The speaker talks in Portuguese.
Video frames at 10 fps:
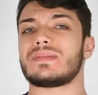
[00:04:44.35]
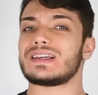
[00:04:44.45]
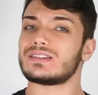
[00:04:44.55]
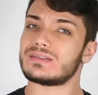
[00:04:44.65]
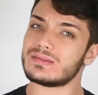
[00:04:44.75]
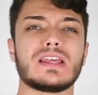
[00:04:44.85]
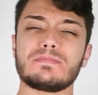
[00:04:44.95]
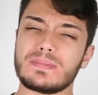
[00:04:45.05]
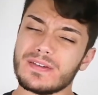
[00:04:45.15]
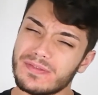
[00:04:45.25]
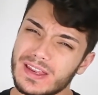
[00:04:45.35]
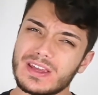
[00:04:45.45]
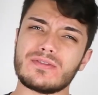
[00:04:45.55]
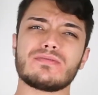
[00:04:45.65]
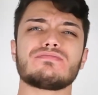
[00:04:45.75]
Mas ele
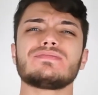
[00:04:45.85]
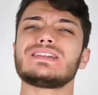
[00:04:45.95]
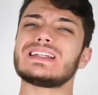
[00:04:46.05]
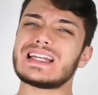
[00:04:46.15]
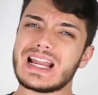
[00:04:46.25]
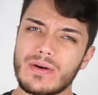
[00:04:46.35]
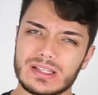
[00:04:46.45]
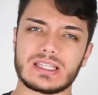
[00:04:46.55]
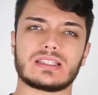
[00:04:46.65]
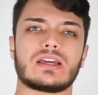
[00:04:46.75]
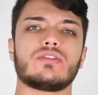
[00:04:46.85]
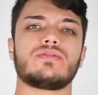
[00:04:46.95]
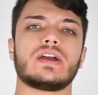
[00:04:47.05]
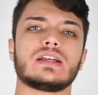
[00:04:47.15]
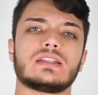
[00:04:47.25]
preferiu não aceitar a
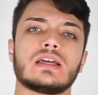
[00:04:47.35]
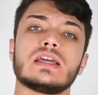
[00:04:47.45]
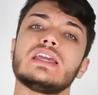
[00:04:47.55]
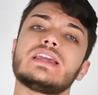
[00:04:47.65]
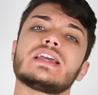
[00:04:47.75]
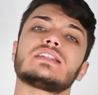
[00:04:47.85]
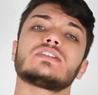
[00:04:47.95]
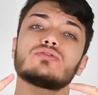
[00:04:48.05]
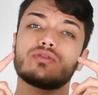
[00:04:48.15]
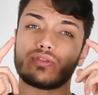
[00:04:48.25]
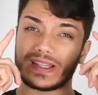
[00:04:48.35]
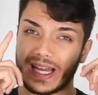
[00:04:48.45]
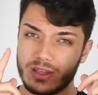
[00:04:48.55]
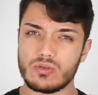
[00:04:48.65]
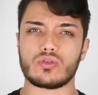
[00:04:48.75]
oferta e quem acertou foi
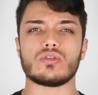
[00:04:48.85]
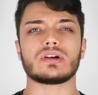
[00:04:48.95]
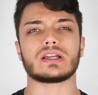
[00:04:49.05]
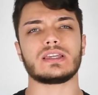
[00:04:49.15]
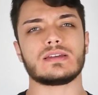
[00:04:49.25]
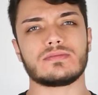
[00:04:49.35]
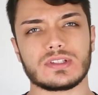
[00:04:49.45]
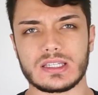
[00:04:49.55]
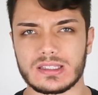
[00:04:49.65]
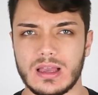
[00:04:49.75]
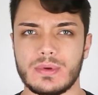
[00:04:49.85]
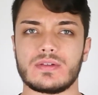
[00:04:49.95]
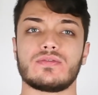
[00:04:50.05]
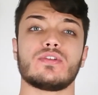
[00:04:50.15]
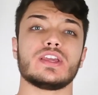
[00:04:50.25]
Dario Conca, que, vocês sabem,
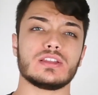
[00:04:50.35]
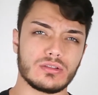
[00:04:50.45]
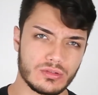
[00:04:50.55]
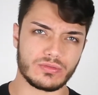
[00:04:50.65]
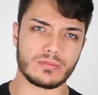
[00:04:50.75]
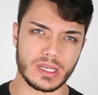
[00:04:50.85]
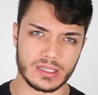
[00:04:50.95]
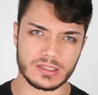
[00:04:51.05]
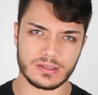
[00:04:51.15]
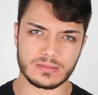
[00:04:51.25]
foi ídolo no Fluminense.